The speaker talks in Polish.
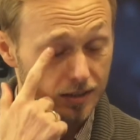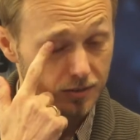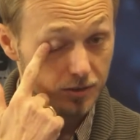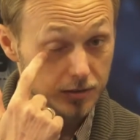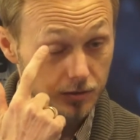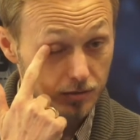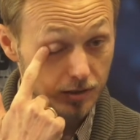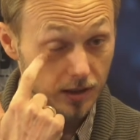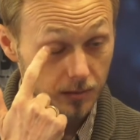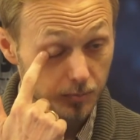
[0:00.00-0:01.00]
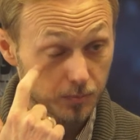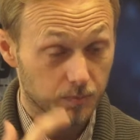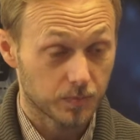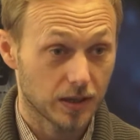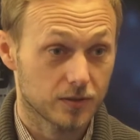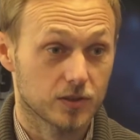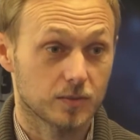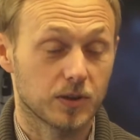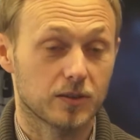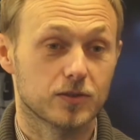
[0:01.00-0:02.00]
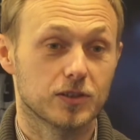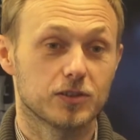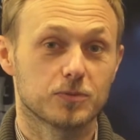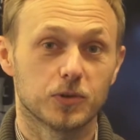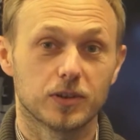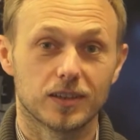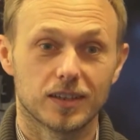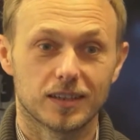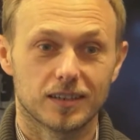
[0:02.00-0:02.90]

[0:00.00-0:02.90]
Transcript: No jest to takie pierwsze, pierwsze gdzieś moje